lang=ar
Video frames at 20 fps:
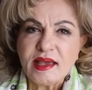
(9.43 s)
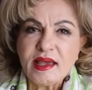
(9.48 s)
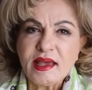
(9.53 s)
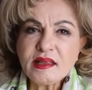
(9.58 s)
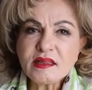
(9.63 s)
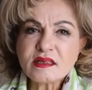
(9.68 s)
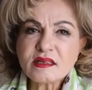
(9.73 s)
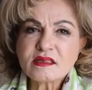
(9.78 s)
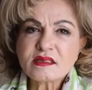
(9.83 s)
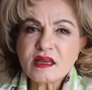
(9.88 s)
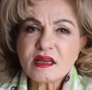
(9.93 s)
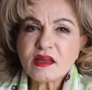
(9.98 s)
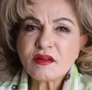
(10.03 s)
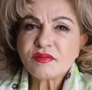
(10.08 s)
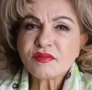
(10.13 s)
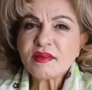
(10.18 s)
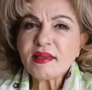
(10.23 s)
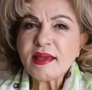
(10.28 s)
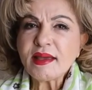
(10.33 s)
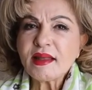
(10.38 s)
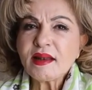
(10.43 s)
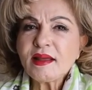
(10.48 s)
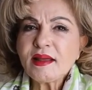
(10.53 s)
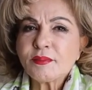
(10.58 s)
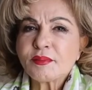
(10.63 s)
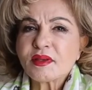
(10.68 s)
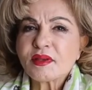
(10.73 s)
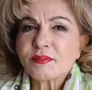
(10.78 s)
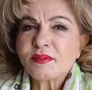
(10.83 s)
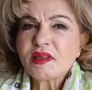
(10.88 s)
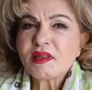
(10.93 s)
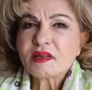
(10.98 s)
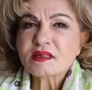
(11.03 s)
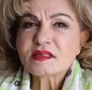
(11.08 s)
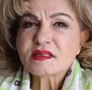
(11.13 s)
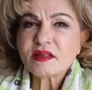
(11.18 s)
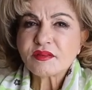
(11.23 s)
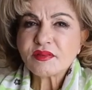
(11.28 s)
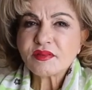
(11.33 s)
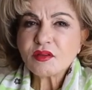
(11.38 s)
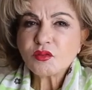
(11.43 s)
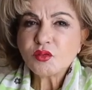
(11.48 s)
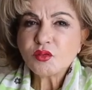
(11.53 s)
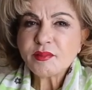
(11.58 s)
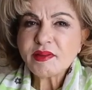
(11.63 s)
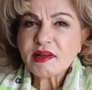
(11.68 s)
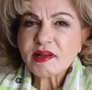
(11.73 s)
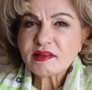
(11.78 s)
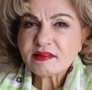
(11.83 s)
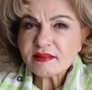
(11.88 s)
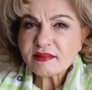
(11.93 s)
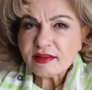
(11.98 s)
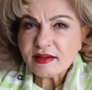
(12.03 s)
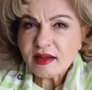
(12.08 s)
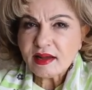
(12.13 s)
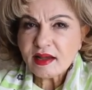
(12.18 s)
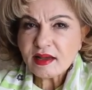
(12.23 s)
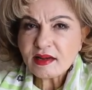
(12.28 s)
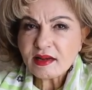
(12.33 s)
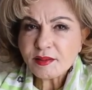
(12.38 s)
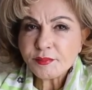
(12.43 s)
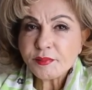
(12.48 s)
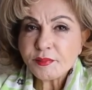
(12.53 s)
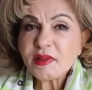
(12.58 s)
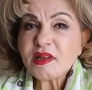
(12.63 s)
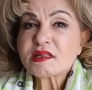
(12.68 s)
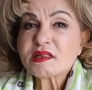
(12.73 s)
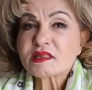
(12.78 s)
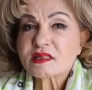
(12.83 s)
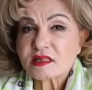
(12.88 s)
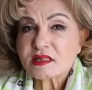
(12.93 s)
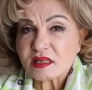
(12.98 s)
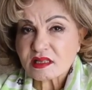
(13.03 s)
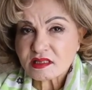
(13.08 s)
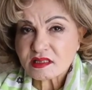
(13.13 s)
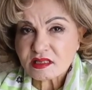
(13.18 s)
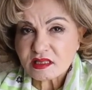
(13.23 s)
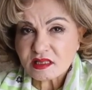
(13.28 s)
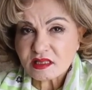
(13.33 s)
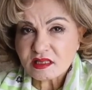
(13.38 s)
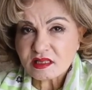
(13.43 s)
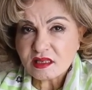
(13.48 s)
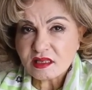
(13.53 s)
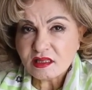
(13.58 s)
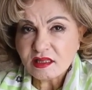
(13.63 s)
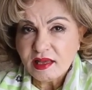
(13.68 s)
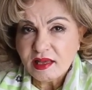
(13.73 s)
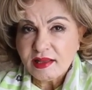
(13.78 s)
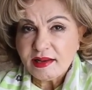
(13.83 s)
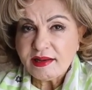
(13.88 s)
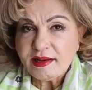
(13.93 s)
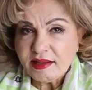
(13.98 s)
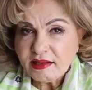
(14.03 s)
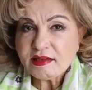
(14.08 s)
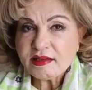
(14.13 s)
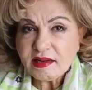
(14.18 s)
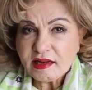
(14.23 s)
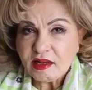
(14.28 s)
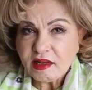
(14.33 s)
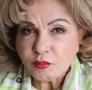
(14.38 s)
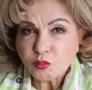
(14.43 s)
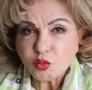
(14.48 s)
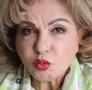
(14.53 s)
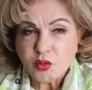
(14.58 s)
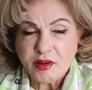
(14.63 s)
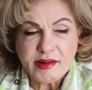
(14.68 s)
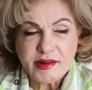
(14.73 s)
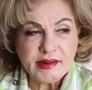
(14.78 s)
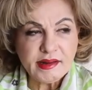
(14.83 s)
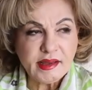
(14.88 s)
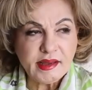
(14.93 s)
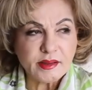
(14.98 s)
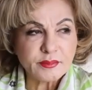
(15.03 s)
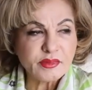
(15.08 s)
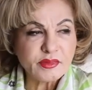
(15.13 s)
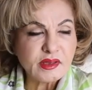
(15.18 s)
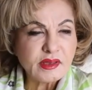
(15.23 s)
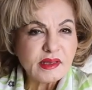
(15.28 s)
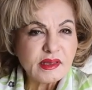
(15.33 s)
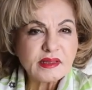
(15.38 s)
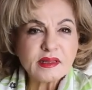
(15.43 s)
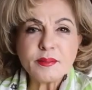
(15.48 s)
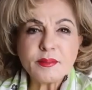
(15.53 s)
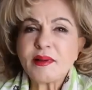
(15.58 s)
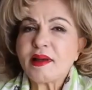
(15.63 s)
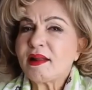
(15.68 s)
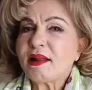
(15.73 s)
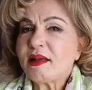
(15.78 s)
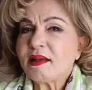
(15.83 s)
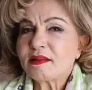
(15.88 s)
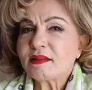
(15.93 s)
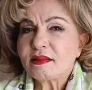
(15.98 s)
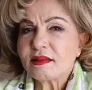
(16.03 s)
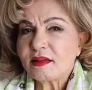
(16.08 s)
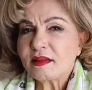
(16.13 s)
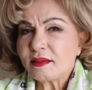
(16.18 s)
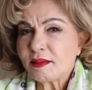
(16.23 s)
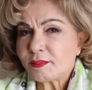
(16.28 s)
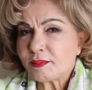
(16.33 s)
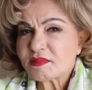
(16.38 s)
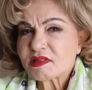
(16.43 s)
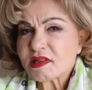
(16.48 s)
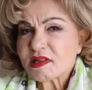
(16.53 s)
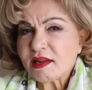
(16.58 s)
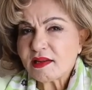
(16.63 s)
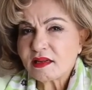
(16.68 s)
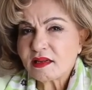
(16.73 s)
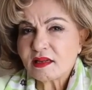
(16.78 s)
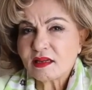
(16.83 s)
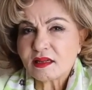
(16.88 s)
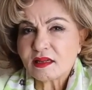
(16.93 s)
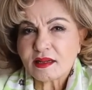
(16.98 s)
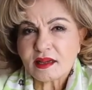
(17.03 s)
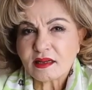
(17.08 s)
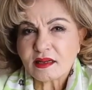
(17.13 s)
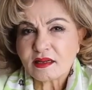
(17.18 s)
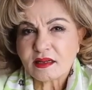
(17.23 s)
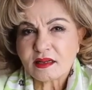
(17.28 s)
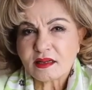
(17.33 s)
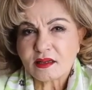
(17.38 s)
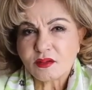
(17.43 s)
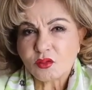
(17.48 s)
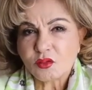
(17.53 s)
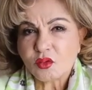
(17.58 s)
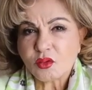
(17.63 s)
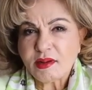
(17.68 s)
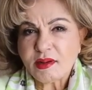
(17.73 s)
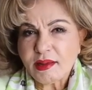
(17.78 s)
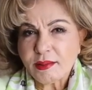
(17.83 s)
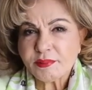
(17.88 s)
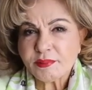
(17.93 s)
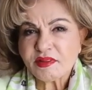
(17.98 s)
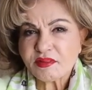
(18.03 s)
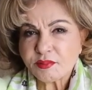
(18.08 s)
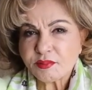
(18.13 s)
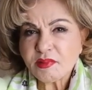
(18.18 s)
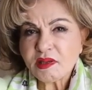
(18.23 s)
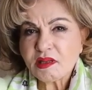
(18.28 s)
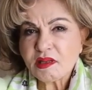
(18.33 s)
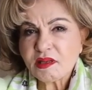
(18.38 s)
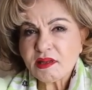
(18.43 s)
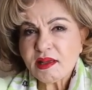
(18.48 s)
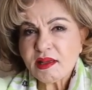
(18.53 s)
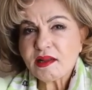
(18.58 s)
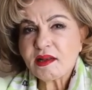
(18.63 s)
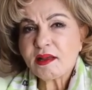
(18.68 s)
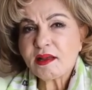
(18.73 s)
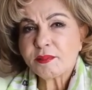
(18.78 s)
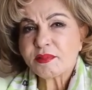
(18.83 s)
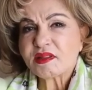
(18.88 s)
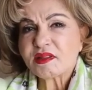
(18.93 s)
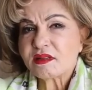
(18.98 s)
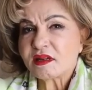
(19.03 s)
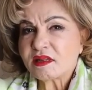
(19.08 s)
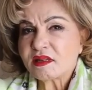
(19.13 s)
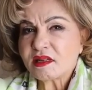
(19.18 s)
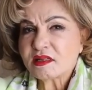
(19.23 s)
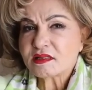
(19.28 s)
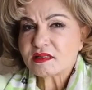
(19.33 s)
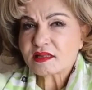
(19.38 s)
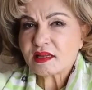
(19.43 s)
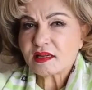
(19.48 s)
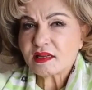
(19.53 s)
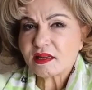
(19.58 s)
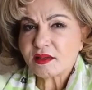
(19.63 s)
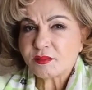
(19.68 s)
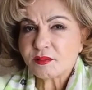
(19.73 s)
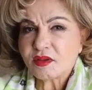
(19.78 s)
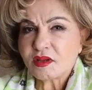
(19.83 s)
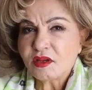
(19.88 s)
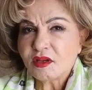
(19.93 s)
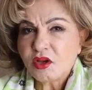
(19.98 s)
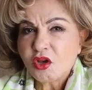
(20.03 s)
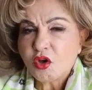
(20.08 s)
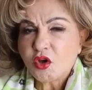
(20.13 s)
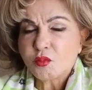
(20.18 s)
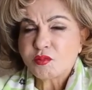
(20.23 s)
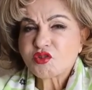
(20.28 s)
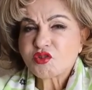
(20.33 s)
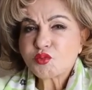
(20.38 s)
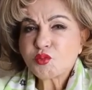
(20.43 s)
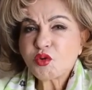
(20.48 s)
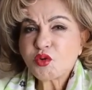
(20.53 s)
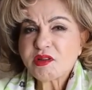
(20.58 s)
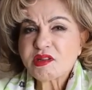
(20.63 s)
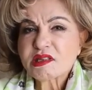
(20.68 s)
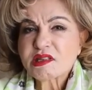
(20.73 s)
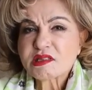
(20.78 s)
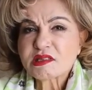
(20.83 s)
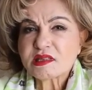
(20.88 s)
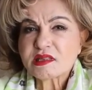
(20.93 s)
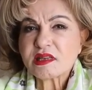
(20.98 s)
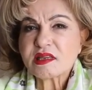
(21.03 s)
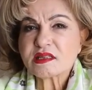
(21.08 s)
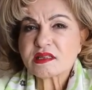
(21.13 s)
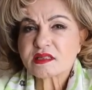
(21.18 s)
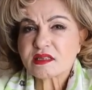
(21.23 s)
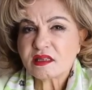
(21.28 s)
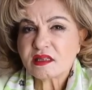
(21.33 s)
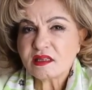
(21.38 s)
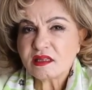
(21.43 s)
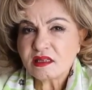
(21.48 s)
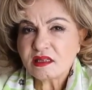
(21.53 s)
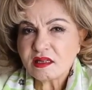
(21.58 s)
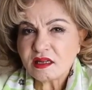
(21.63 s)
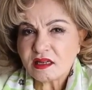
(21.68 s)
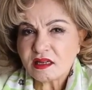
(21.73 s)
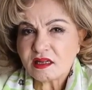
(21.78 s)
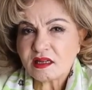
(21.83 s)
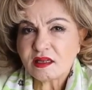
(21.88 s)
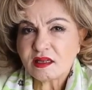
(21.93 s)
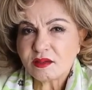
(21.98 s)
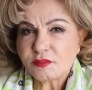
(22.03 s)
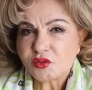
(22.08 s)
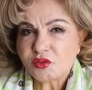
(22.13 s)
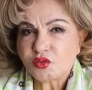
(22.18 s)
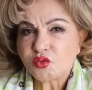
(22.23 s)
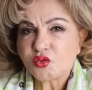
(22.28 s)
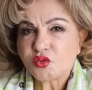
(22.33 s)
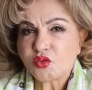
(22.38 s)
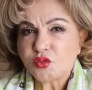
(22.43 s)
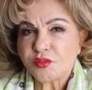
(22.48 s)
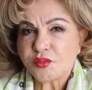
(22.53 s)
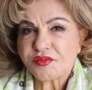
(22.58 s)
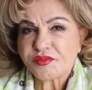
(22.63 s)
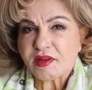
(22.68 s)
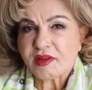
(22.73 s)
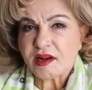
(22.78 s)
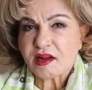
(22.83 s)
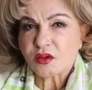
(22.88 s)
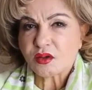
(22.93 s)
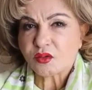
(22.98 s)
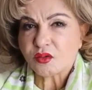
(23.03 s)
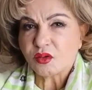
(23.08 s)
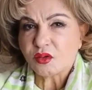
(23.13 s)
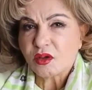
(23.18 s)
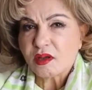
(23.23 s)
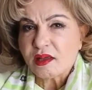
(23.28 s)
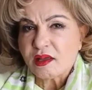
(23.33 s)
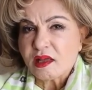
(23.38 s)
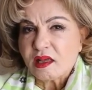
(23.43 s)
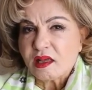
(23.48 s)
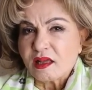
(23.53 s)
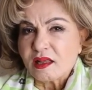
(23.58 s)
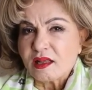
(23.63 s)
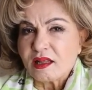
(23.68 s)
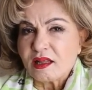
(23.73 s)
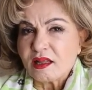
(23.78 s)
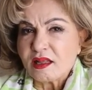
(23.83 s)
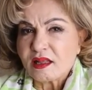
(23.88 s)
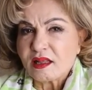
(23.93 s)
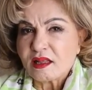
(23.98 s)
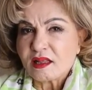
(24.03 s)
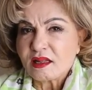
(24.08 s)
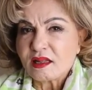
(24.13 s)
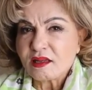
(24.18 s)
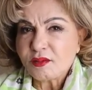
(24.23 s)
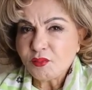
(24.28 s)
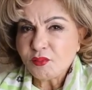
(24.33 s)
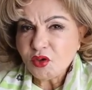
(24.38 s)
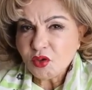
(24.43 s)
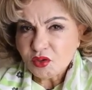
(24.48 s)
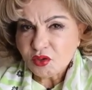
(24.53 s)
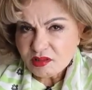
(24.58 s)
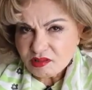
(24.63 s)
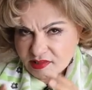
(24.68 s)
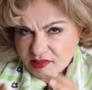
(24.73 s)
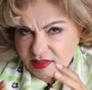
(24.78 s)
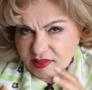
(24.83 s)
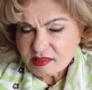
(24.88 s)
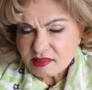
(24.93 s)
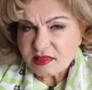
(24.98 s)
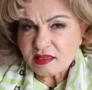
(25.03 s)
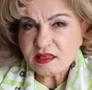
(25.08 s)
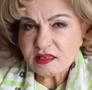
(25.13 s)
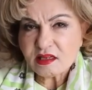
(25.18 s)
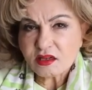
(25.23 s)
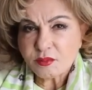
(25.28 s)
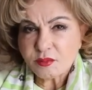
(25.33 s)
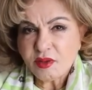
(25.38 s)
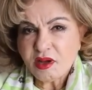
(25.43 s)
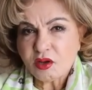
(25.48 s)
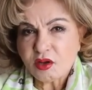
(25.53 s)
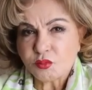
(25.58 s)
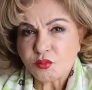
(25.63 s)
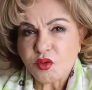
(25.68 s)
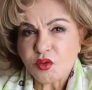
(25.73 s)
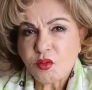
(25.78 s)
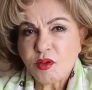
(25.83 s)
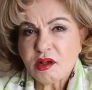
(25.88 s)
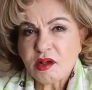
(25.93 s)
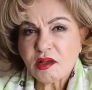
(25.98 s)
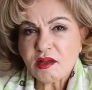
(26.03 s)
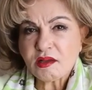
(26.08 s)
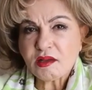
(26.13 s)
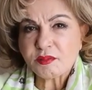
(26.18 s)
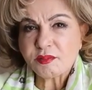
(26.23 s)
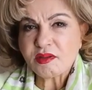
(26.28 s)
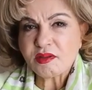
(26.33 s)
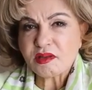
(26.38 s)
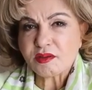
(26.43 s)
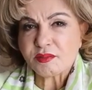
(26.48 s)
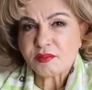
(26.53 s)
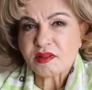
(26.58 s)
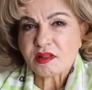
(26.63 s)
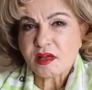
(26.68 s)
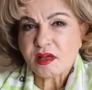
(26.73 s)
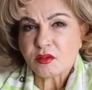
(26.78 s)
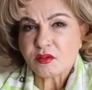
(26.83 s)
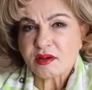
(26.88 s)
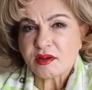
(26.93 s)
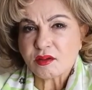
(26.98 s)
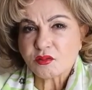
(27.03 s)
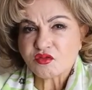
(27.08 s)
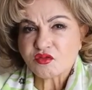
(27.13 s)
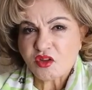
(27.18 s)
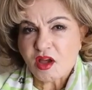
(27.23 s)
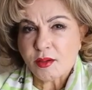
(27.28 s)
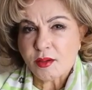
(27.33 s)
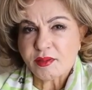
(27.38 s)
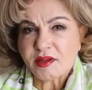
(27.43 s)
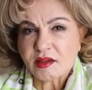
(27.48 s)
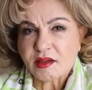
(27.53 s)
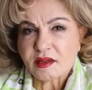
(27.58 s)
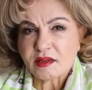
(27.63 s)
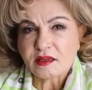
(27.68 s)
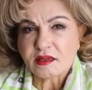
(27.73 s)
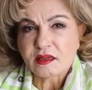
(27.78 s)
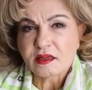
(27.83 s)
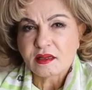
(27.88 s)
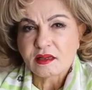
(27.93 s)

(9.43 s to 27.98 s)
هيدي صار فيها لعبة كبيرة استفادوا منها كتير عالم من السياسيين اللي هن لعبوها اللعبة طبعا هيدي اللي عم تسألني يعني انه لعبة مين هي لعبة رياض سلامة ومجموعة السياسيين اللي بدوروا بفلكه آه، اللي منهم سياسيين كبار ومواقع كبيرة بالدولة وزعماء يعني